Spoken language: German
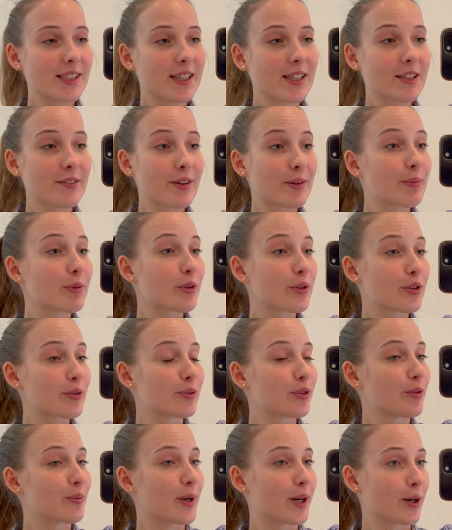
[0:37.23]
ich werde mit
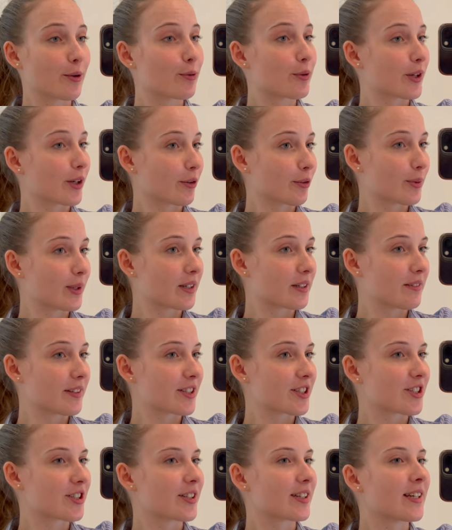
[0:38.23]
euch nochmal in Ruhe darüber
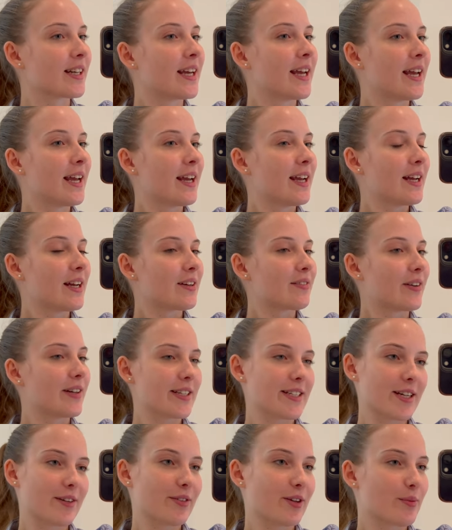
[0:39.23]
quatschen,
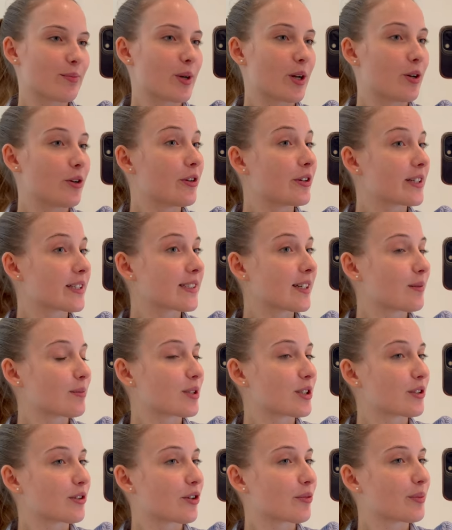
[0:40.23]
weil ich einfach ein paar Learnings habe,
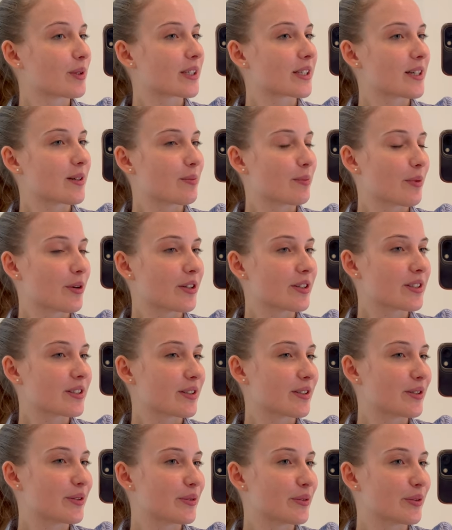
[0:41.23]
die ich euch mitgeben
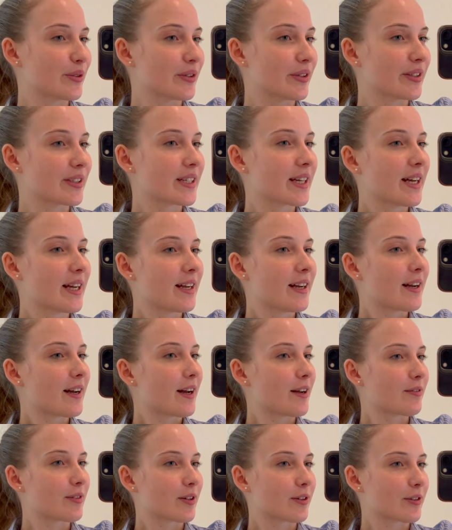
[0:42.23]
möchte und
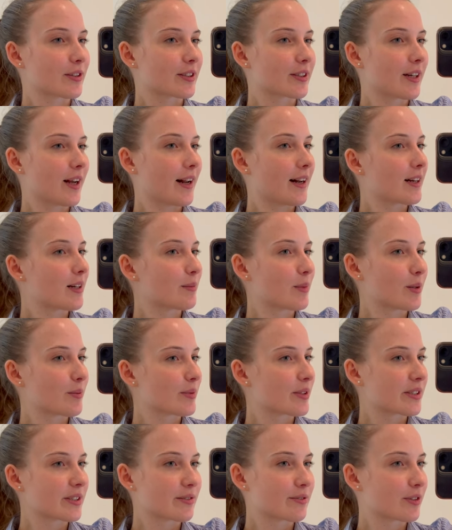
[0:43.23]
einfach euch allgemein ein
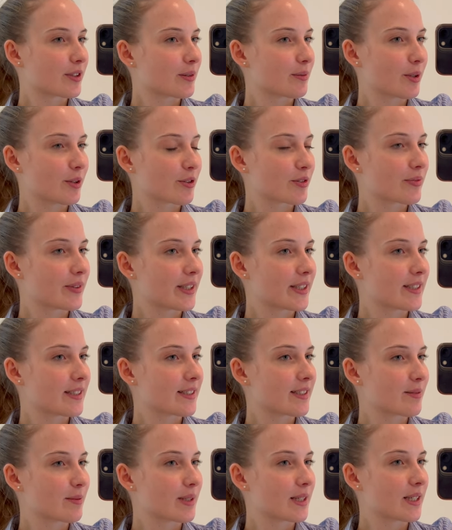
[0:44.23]
bisschen von dem
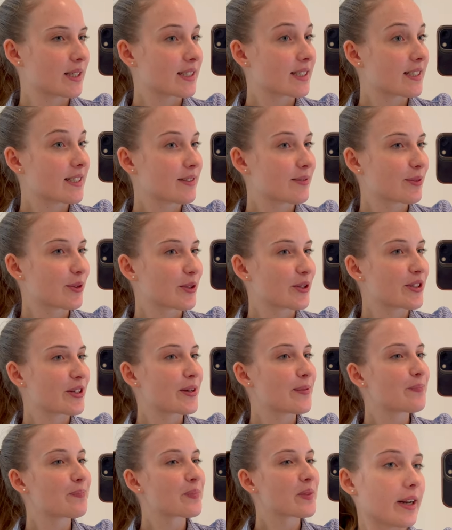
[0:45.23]
Auswahlseminar erzählen
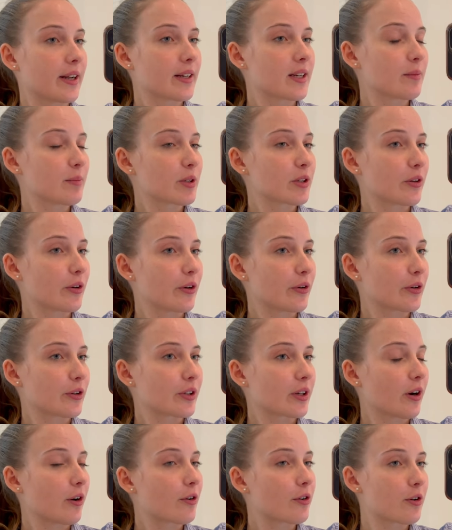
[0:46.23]
wollte. Dann nehme ich
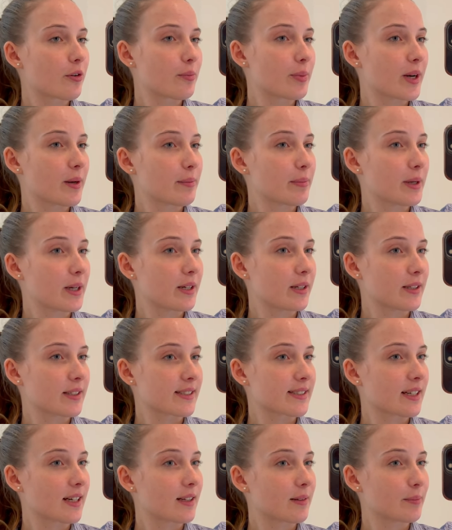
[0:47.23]
euch auch noch bei ein
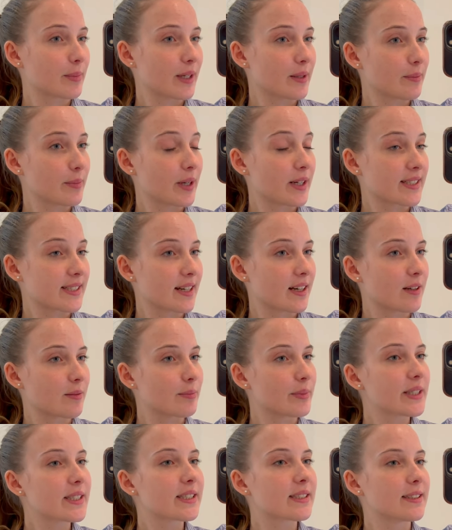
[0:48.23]
paar, Sa bei ein paar
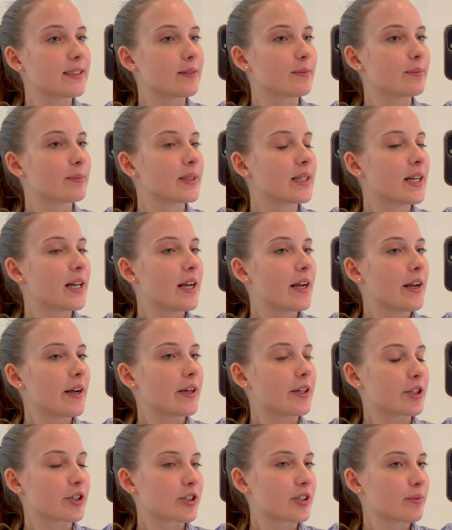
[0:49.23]
Sachen mit. Ähm,
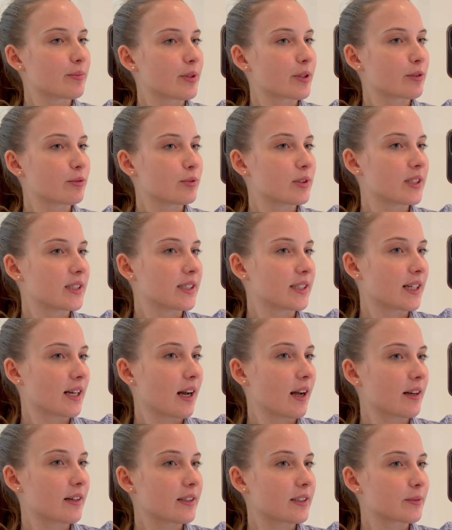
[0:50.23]
es stehen ein paar coole
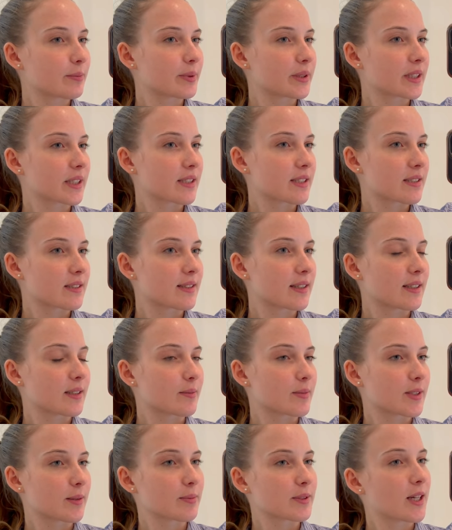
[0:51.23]
Dinge an. Ich bin jetzt dann
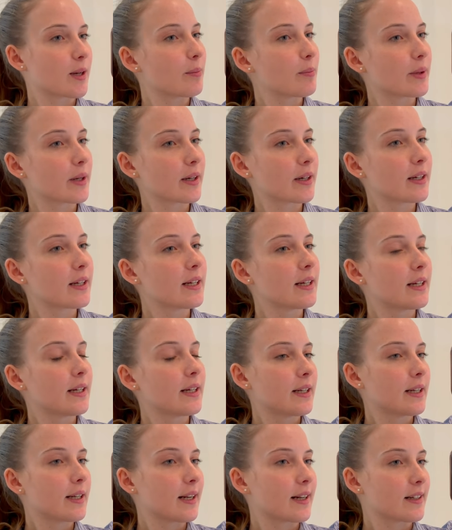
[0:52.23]
im September
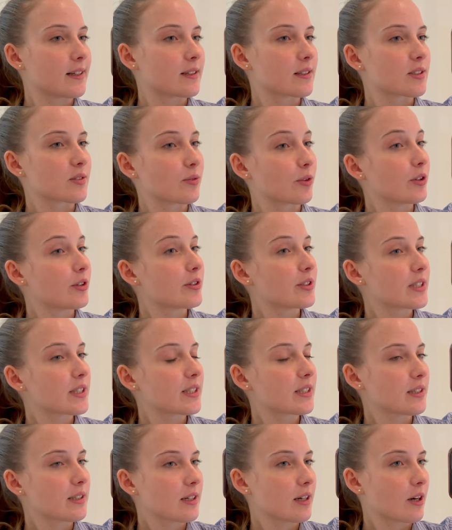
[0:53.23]
als
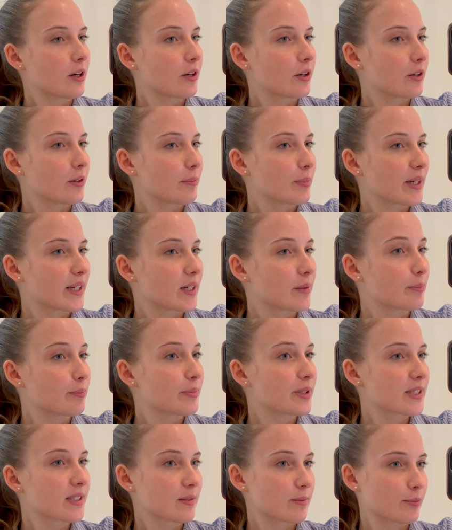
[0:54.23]
Volunteer äh, bei der
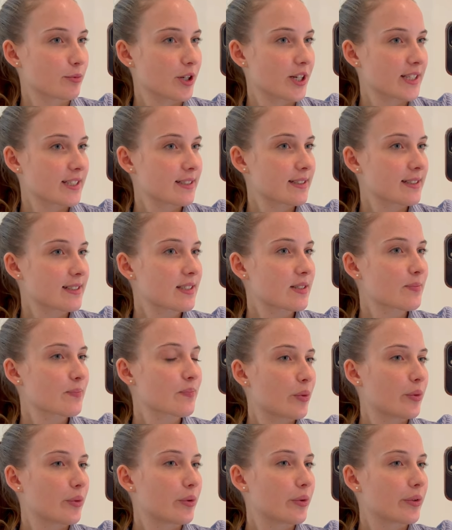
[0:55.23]
Bits and
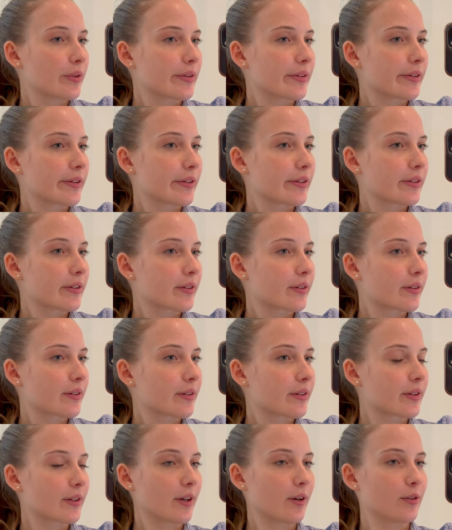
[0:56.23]
Pretzels und
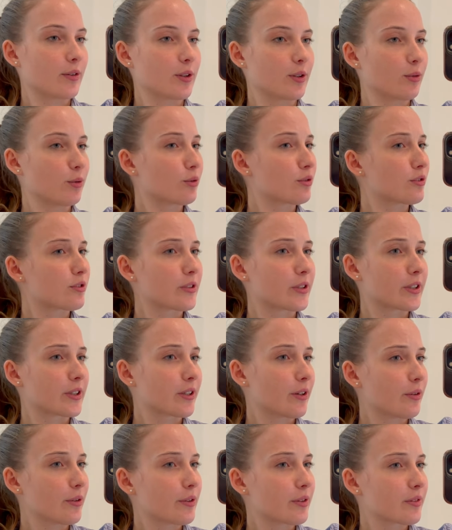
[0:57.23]
genau, die Noten sollte
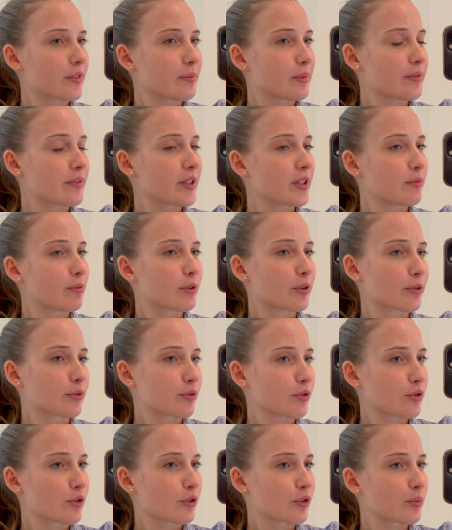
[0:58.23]
ich auch irgendwann mal
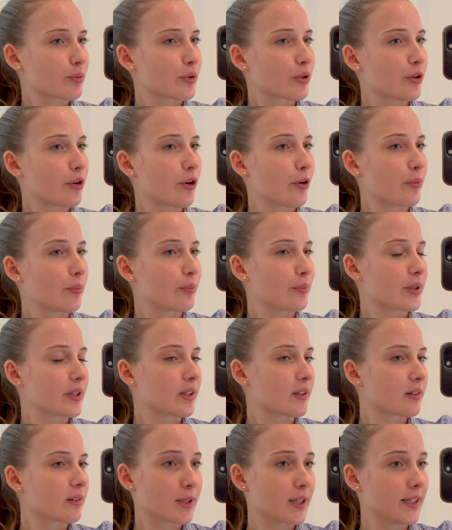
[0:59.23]
wieder zurückbekommen.
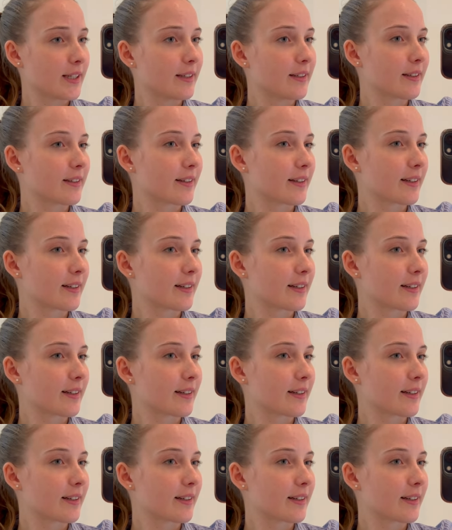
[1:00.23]
Ich erledige